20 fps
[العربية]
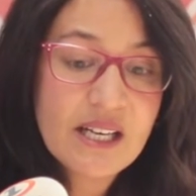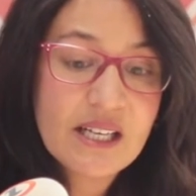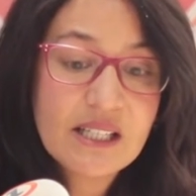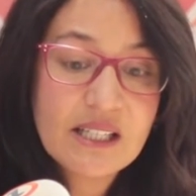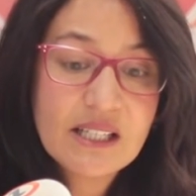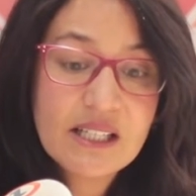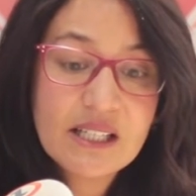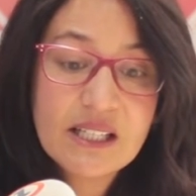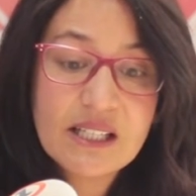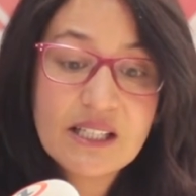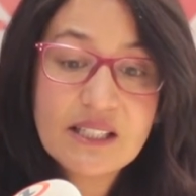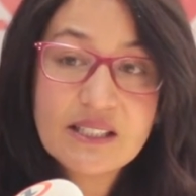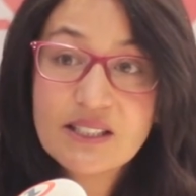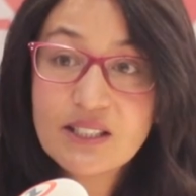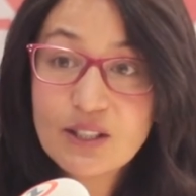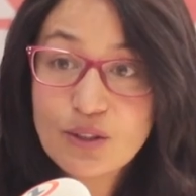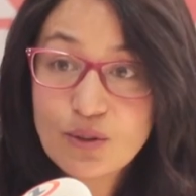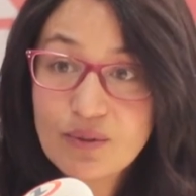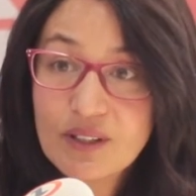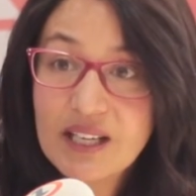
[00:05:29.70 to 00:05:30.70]
آه،
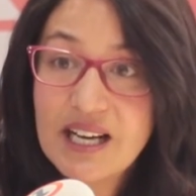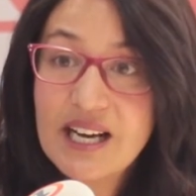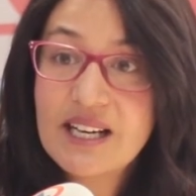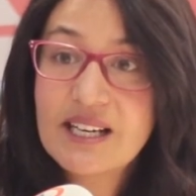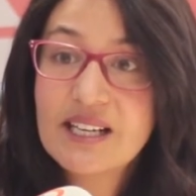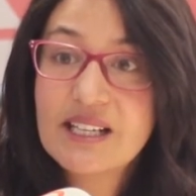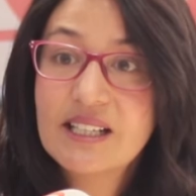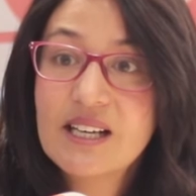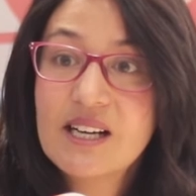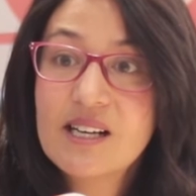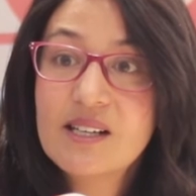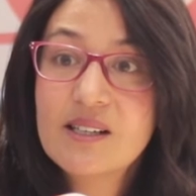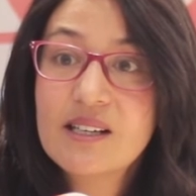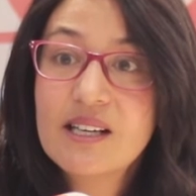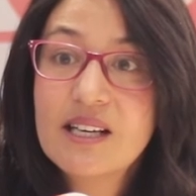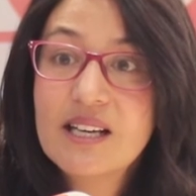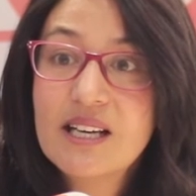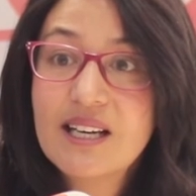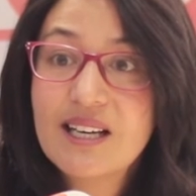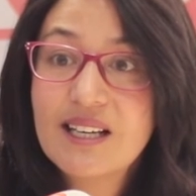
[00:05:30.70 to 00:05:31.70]
نزيدوا في الحركه
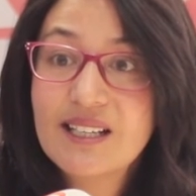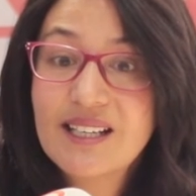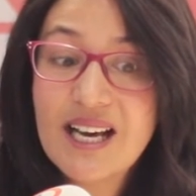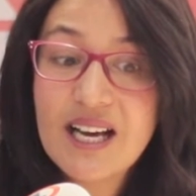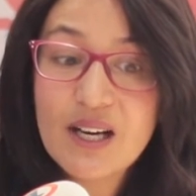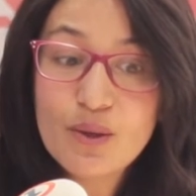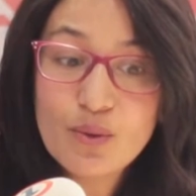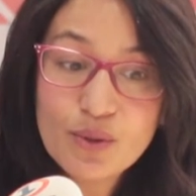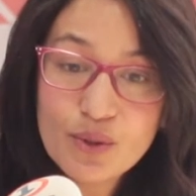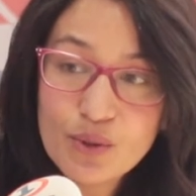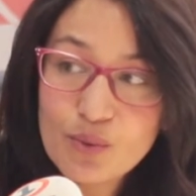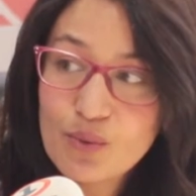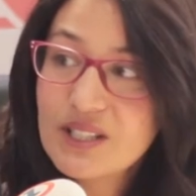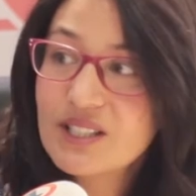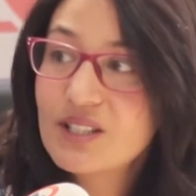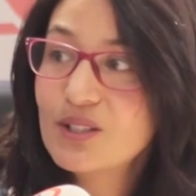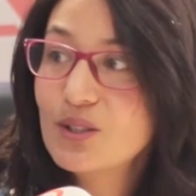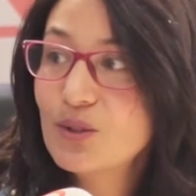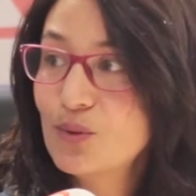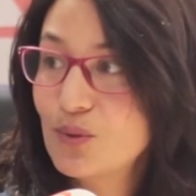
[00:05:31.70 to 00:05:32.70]
نحاولوا
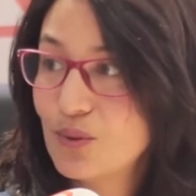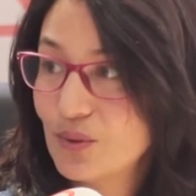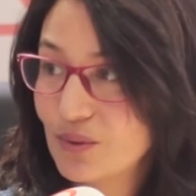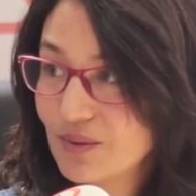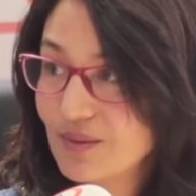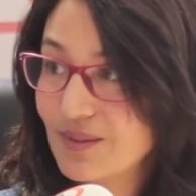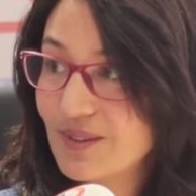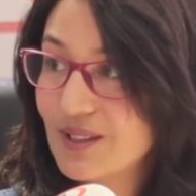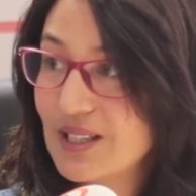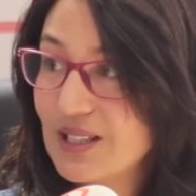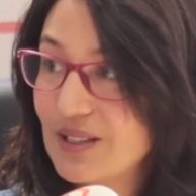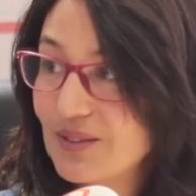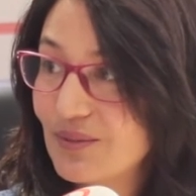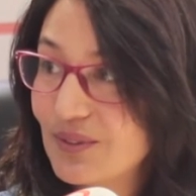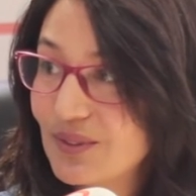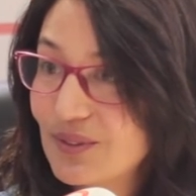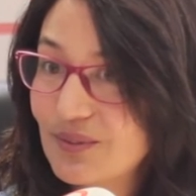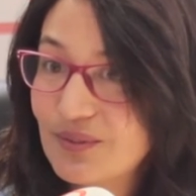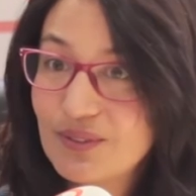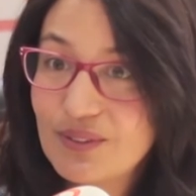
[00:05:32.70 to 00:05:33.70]
نوازنوا
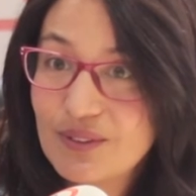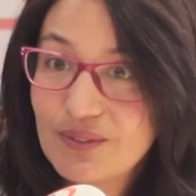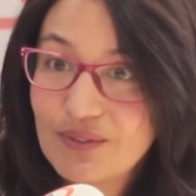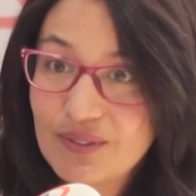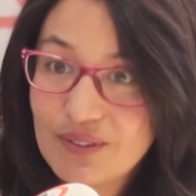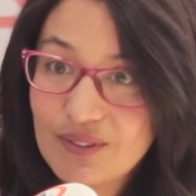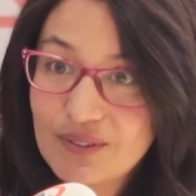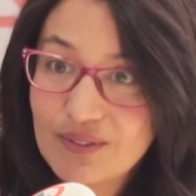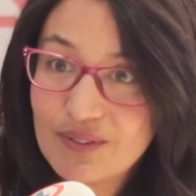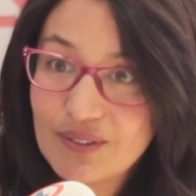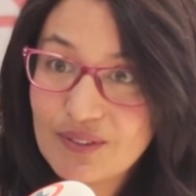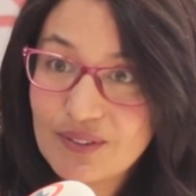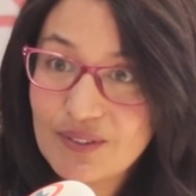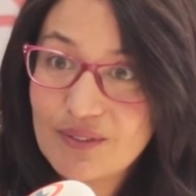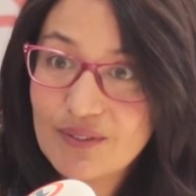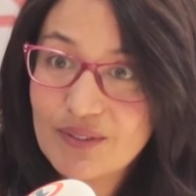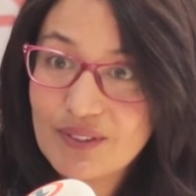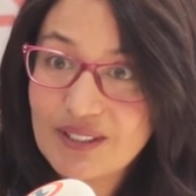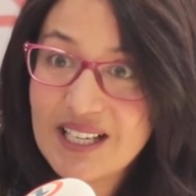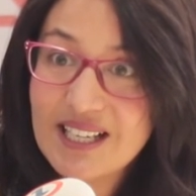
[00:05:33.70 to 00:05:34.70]
في في في,
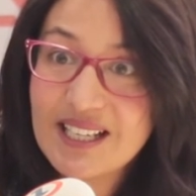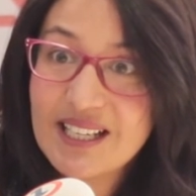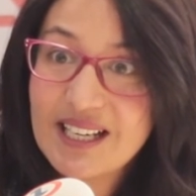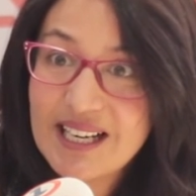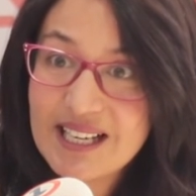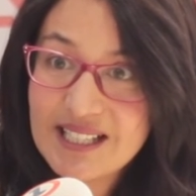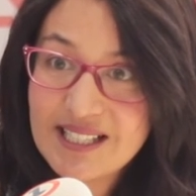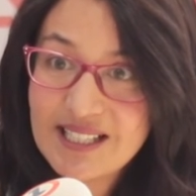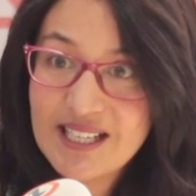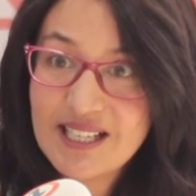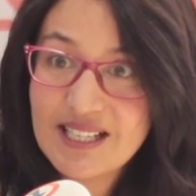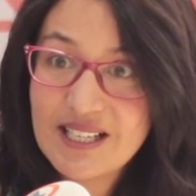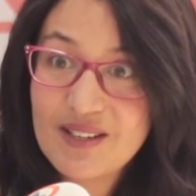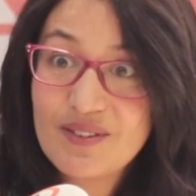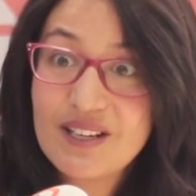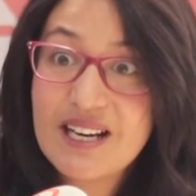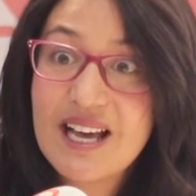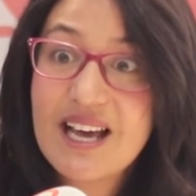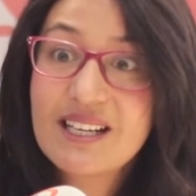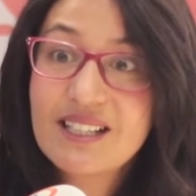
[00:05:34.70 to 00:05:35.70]
في الطريقه ديالنا
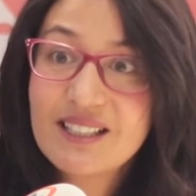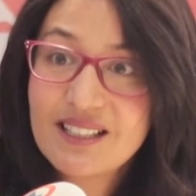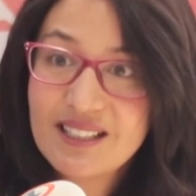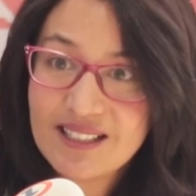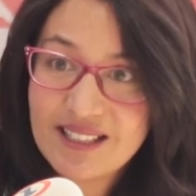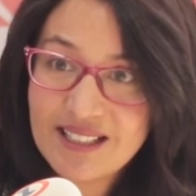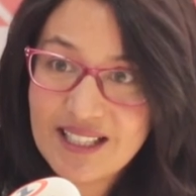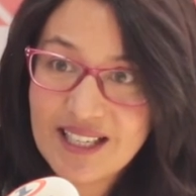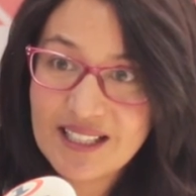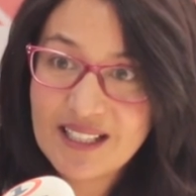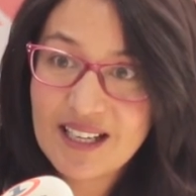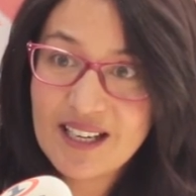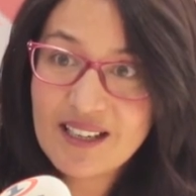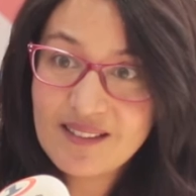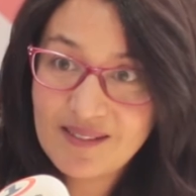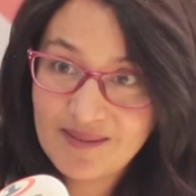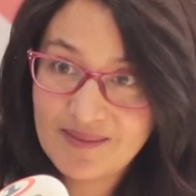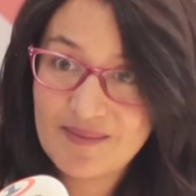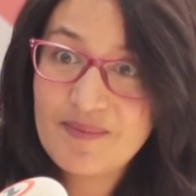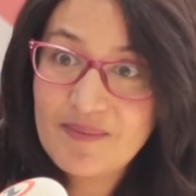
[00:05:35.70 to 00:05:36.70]
في الاكل ديالنا
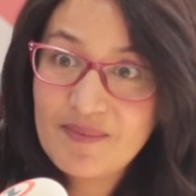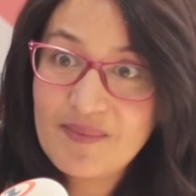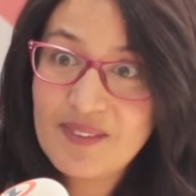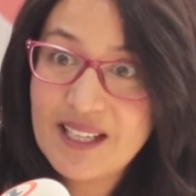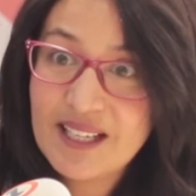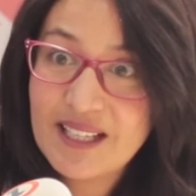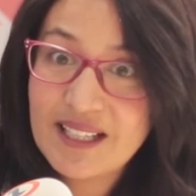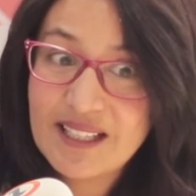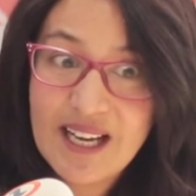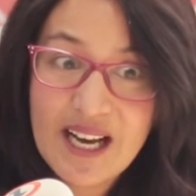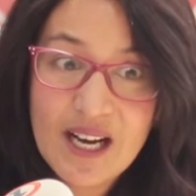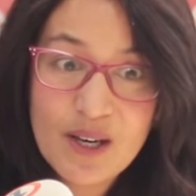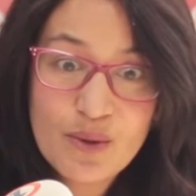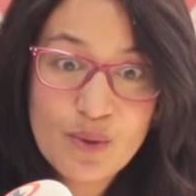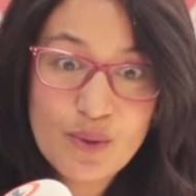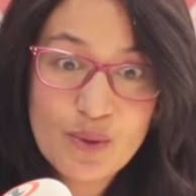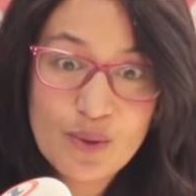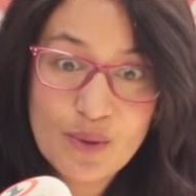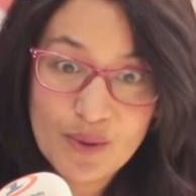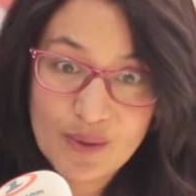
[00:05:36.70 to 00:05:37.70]

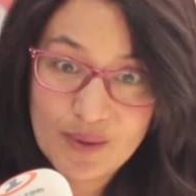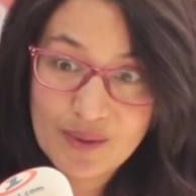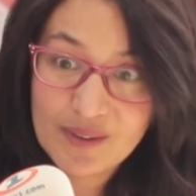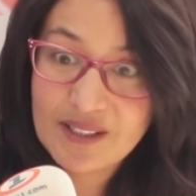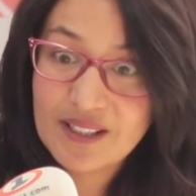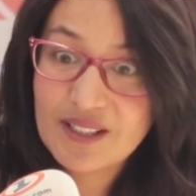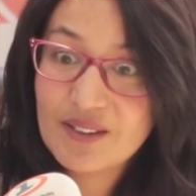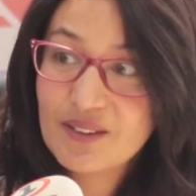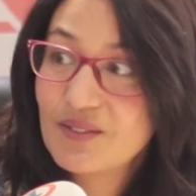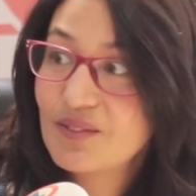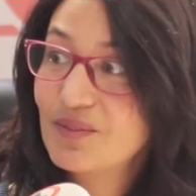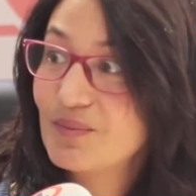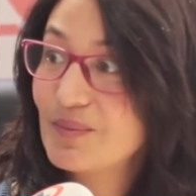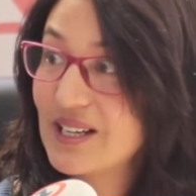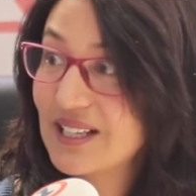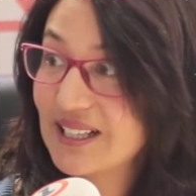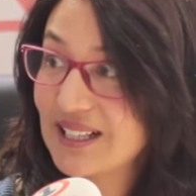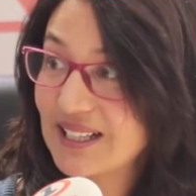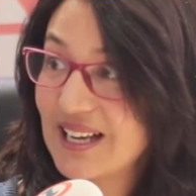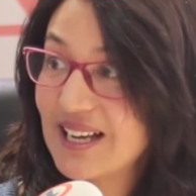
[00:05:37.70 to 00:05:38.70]
نحاولوا كيف
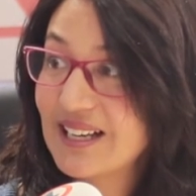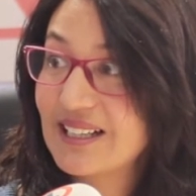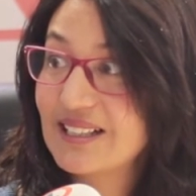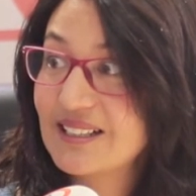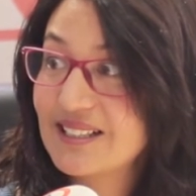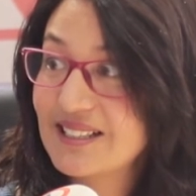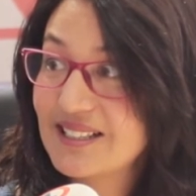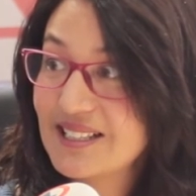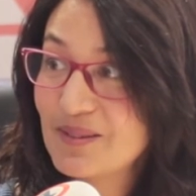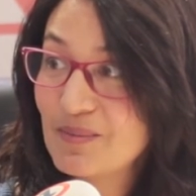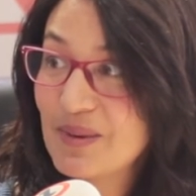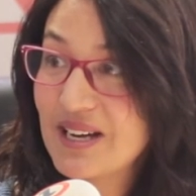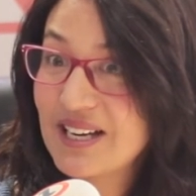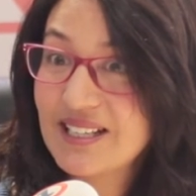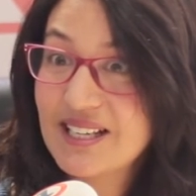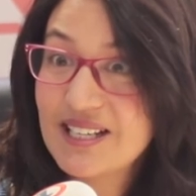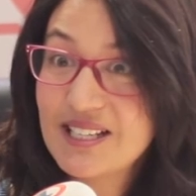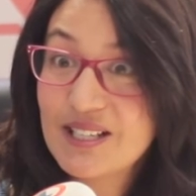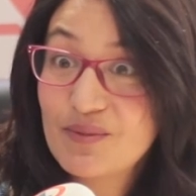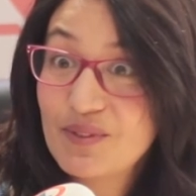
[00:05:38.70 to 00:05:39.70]
ما كنأكد ديما
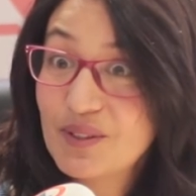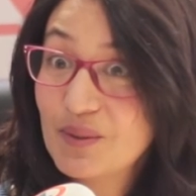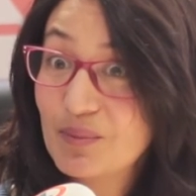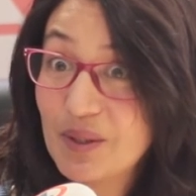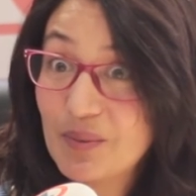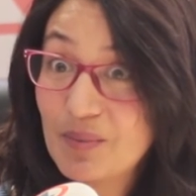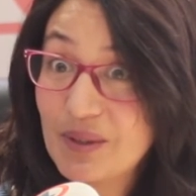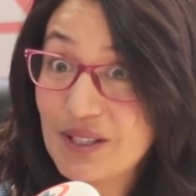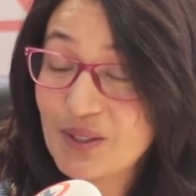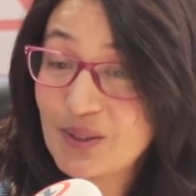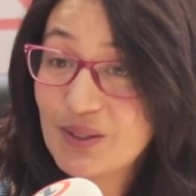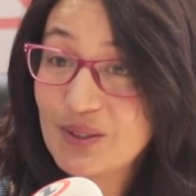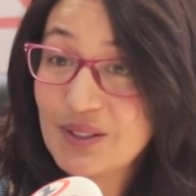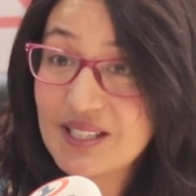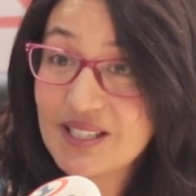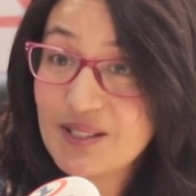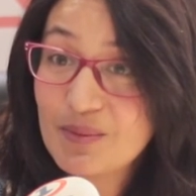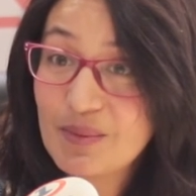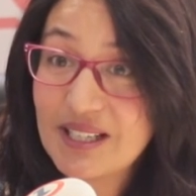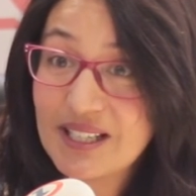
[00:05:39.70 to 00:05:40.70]
على لي فيبغ باسكو
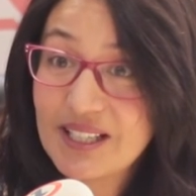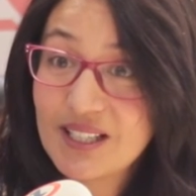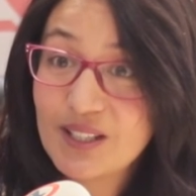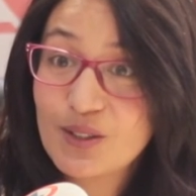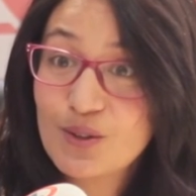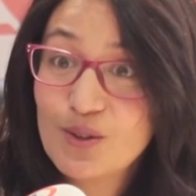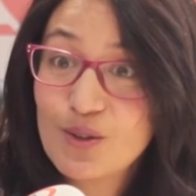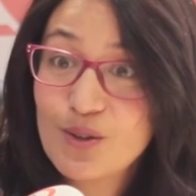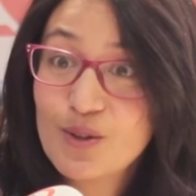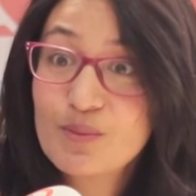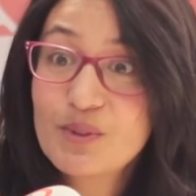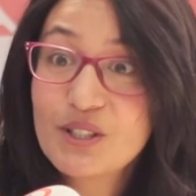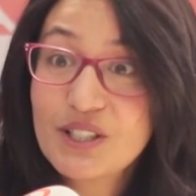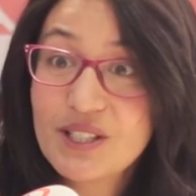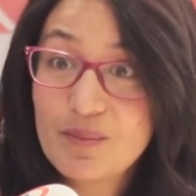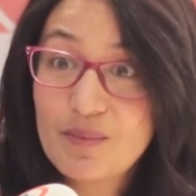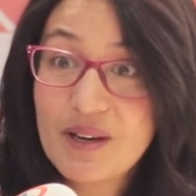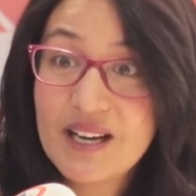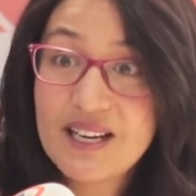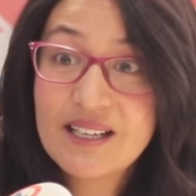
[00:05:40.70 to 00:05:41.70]
الناس ما كيردو لهمش
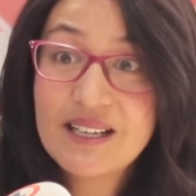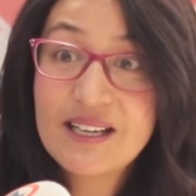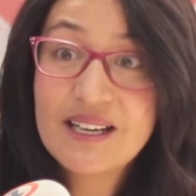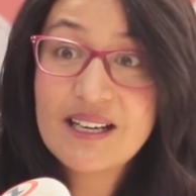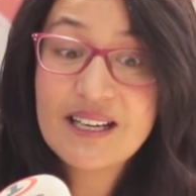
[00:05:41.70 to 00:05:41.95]
البال